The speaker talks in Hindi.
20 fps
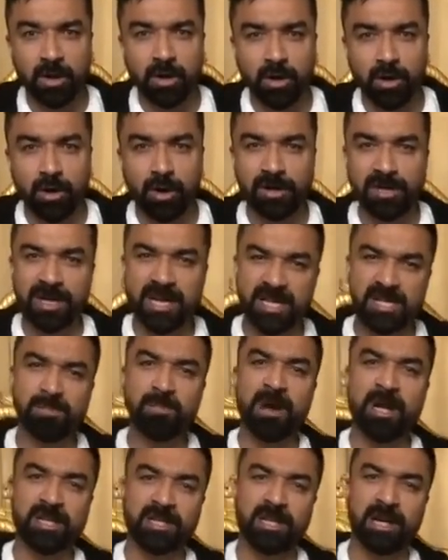और इस
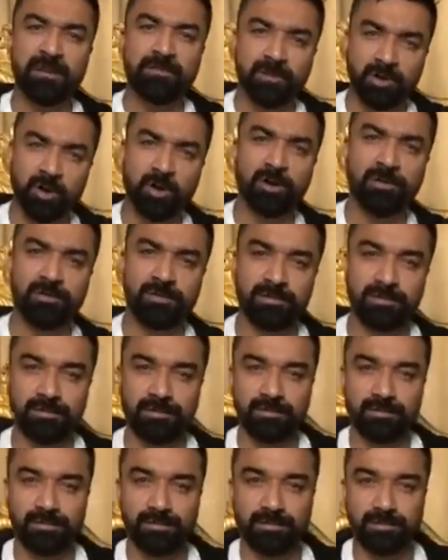बात का विरोध
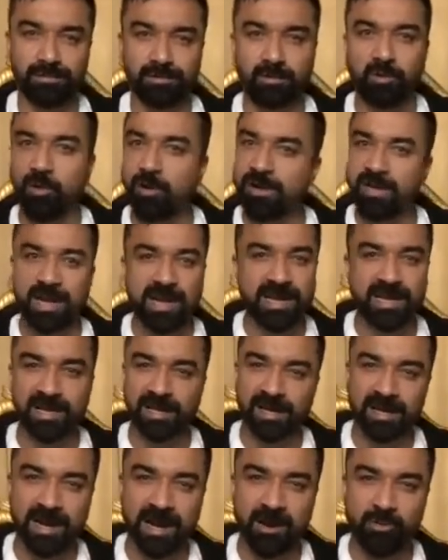कोई नहीं
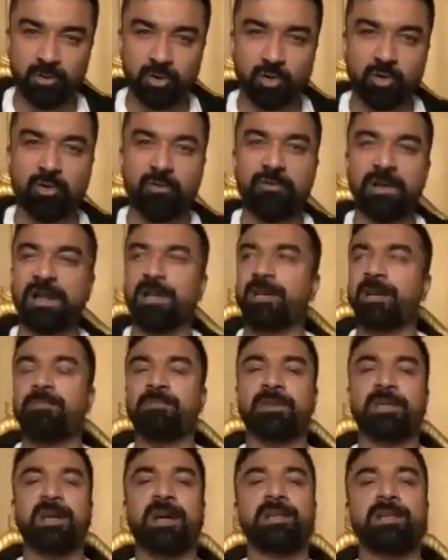कर रहा है उसको
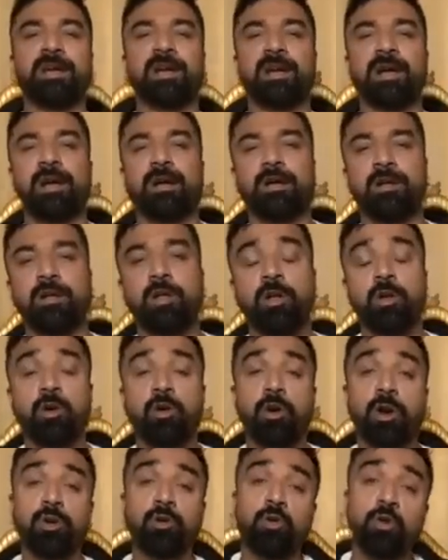वेलकम किया जा रहा है
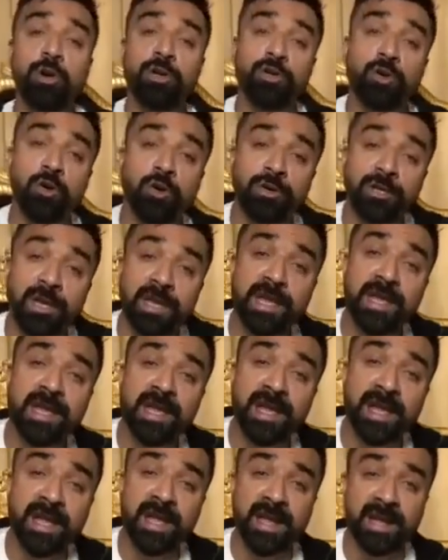और ओ
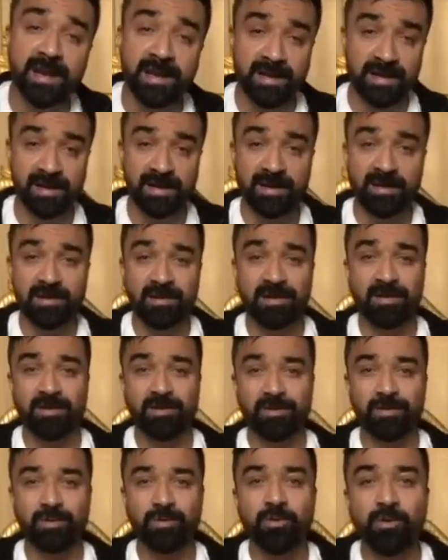योगी
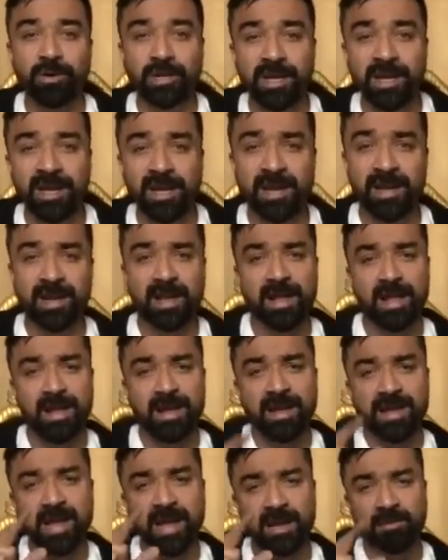योगी
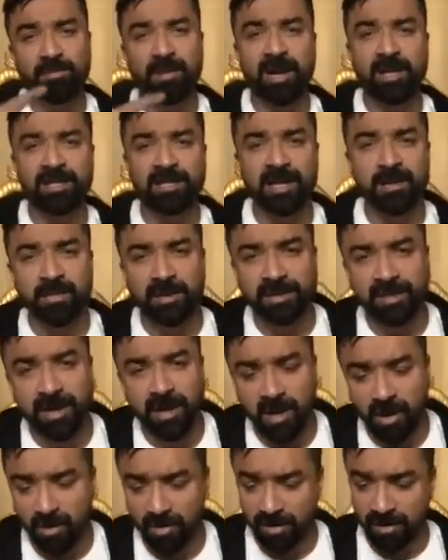एक बात ये
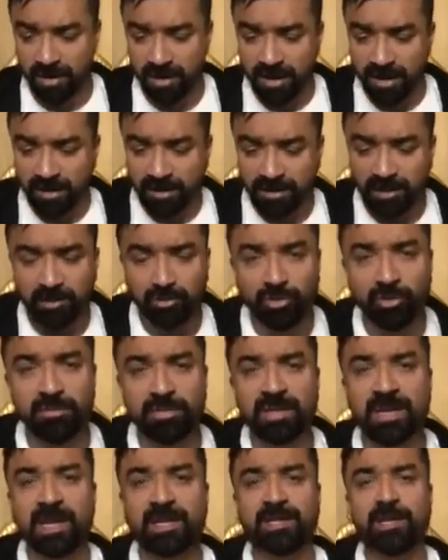बताओ कि तुम
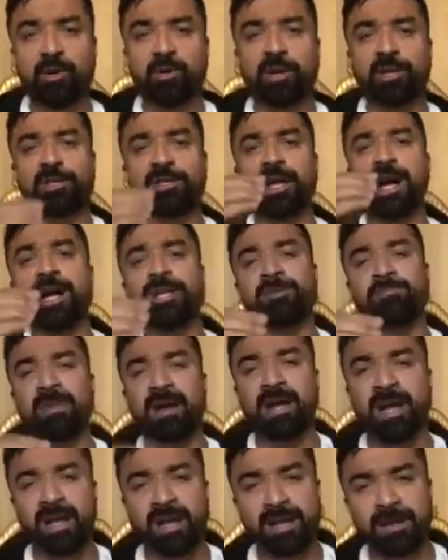कहते हो कि ताजमहल